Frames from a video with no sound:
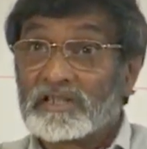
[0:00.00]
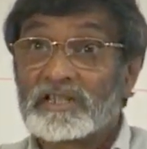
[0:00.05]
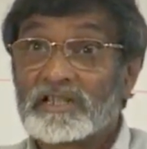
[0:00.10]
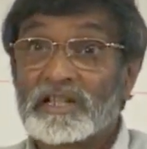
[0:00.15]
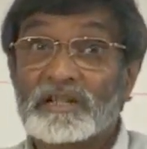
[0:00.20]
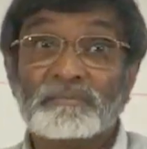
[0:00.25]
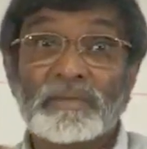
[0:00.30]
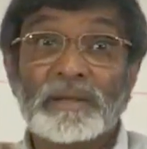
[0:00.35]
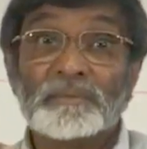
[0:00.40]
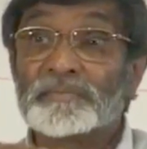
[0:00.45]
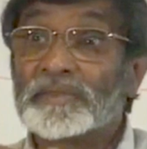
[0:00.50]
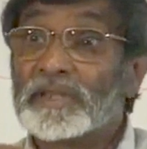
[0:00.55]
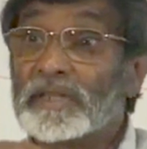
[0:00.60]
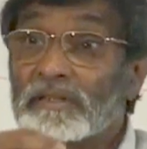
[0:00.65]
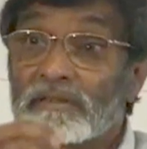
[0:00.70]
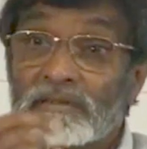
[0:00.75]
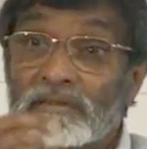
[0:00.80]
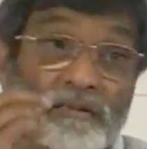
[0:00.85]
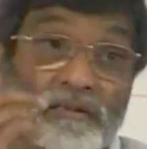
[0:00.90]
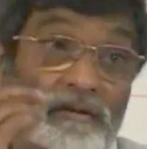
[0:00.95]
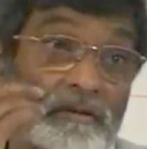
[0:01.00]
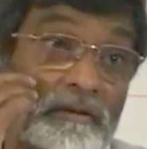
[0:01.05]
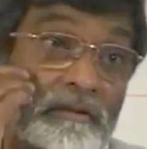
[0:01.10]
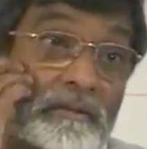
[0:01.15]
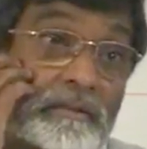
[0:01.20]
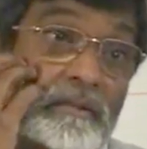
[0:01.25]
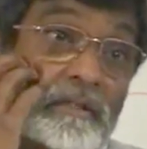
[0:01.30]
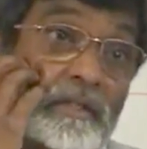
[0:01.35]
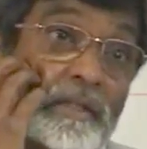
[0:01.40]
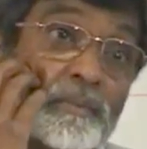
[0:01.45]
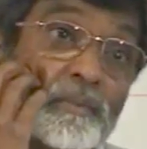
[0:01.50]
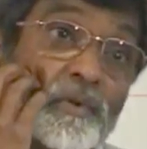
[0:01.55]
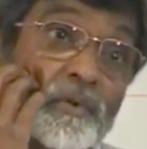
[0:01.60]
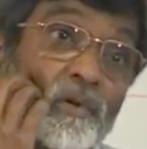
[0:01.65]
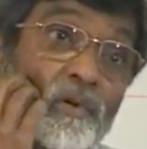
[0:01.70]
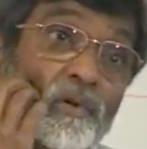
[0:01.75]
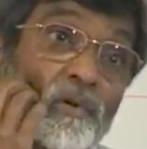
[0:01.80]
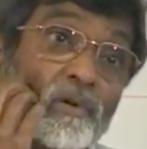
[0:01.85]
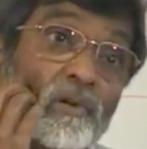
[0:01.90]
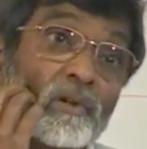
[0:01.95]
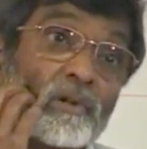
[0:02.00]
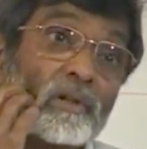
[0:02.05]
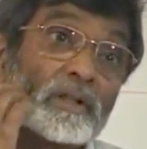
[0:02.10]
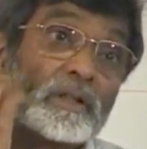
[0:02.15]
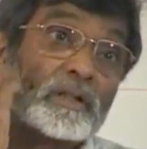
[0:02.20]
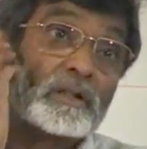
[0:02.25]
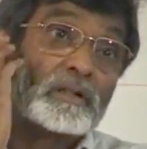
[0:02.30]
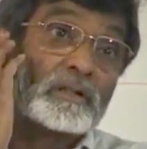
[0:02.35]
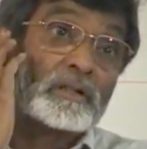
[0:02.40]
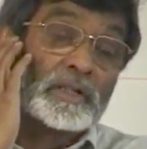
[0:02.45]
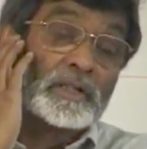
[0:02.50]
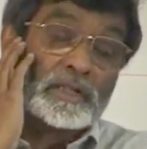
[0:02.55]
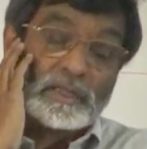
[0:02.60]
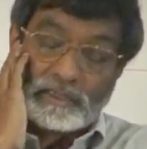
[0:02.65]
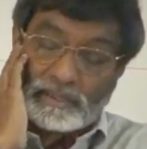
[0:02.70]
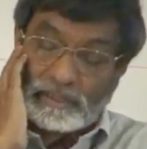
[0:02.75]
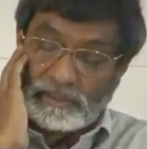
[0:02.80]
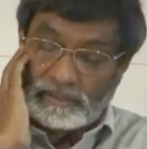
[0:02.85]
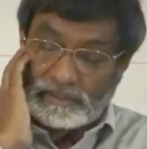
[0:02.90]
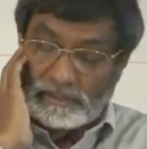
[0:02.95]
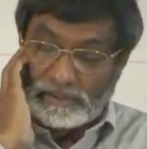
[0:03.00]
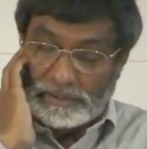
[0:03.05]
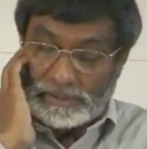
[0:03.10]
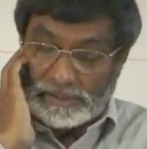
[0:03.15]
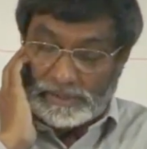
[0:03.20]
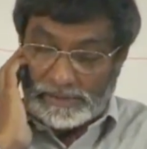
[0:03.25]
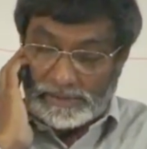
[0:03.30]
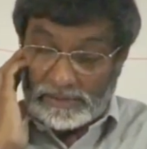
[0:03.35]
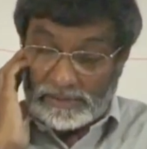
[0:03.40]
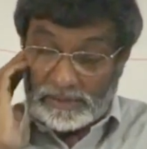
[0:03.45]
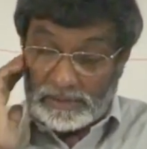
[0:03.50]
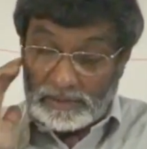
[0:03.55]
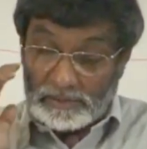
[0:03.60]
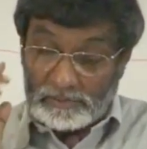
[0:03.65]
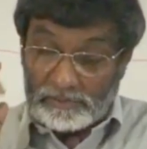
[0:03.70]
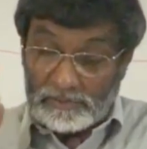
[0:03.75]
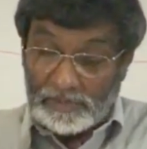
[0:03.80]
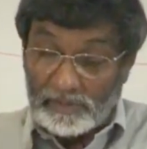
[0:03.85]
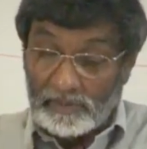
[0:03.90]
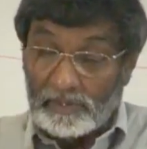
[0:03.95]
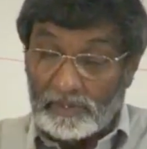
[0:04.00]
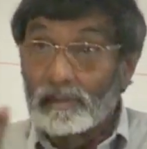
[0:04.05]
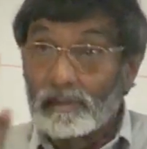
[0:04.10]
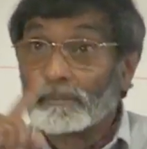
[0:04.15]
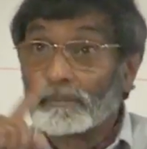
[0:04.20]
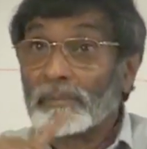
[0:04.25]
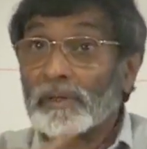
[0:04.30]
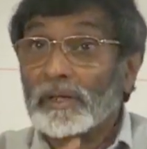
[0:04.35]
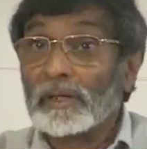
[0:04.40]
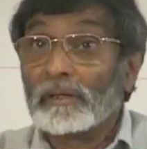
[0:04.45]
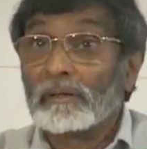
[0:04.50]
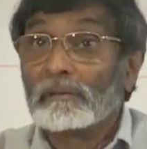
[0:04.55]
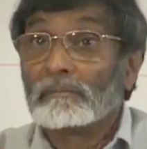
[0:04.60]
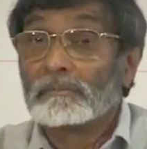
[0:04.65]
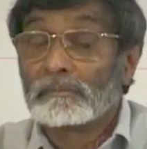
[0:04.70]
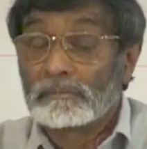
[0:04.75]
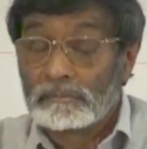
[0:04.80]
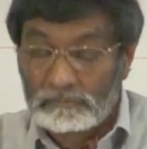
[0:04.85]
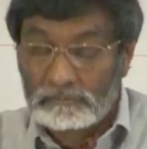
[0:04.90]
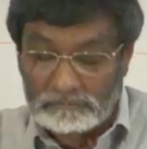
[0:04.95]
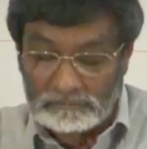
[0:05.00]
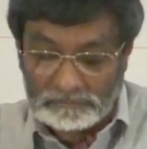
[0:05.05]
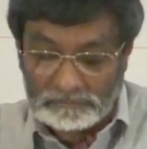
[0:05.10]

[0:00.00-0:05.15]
Ça, c'est le même texte, hein, en hébreu et en grec. Mais alors après.